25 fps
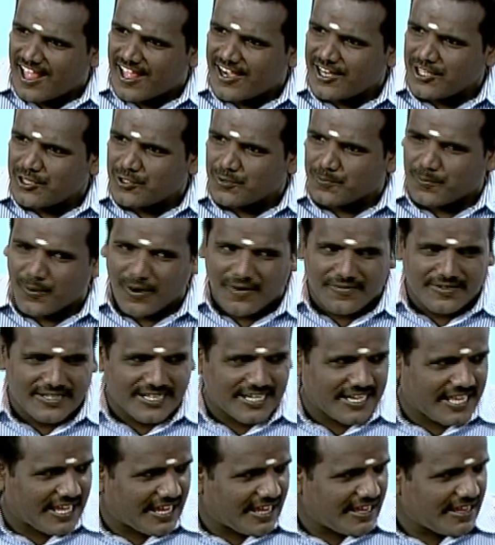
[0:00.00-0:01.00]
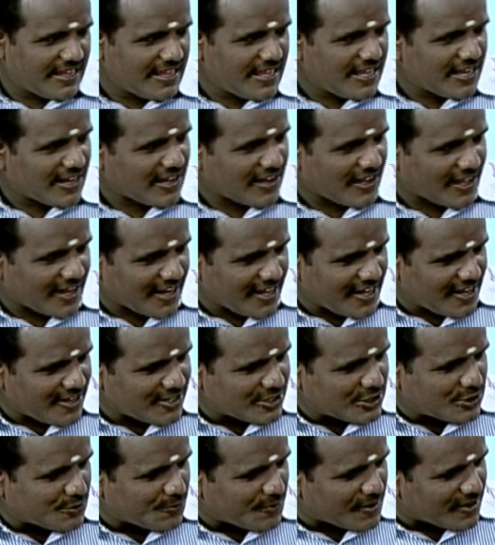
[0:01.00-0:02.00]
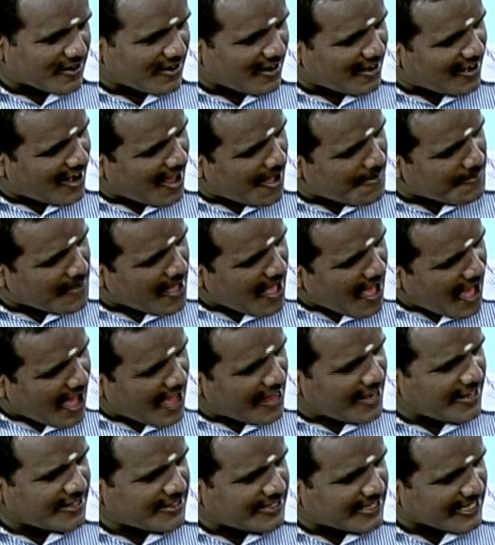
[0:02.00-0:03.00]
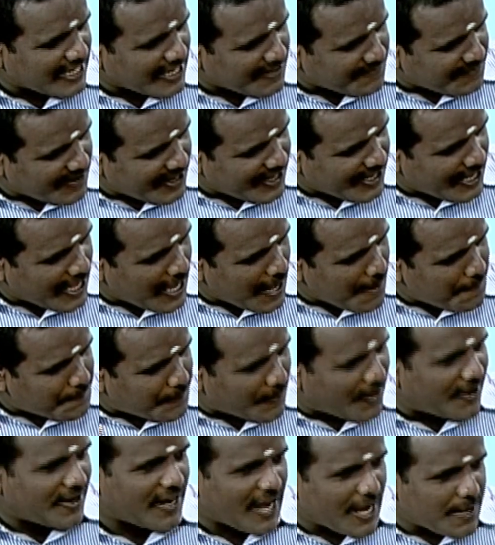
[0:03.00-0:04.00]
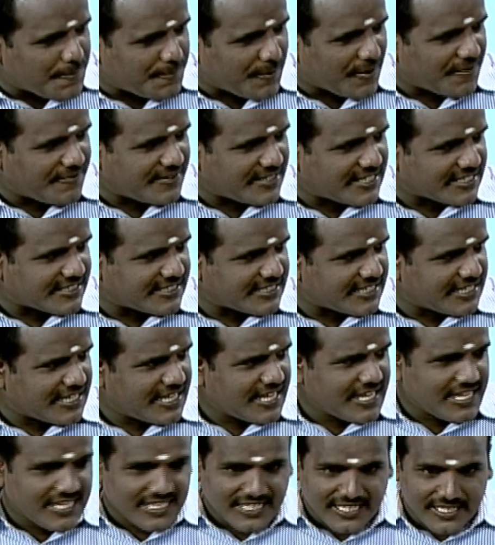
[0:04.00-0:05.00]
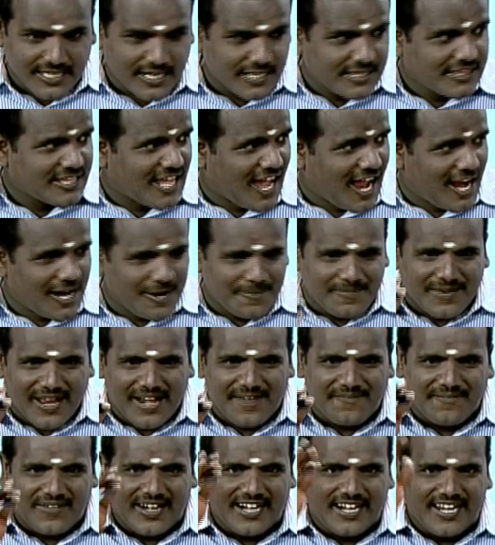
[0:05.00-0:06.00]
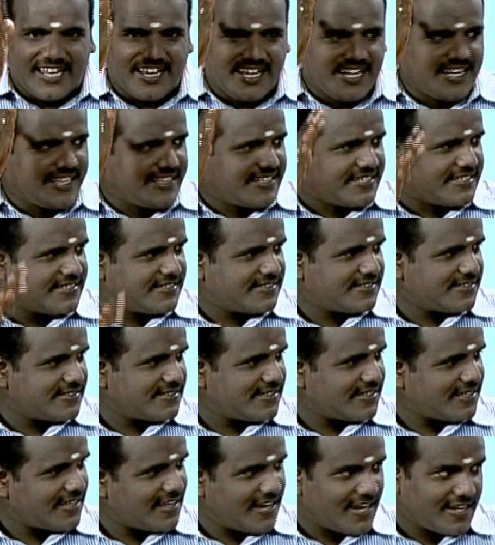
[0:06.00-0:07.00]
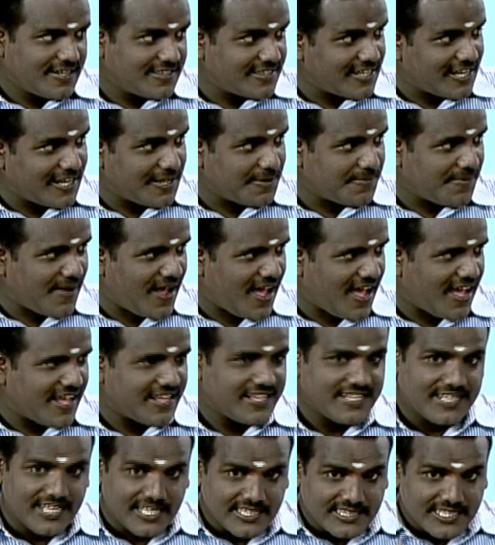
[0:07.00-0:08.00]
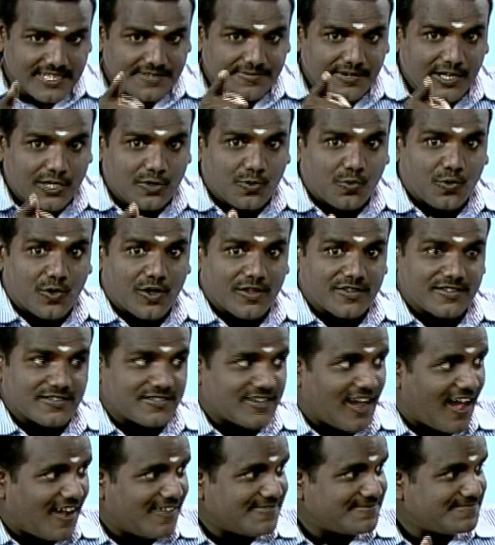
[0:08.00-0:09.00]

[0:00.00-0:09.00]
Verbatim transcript: அரித்து போய்விட்டன கரையான் எல்லாம் அரித்து என் வீடே பாழாய் போய்விட்டது இருந்தாலும் என் வீடு இனிது ஏன் தெரியுமா எதிர் வீடு உணதுன்னா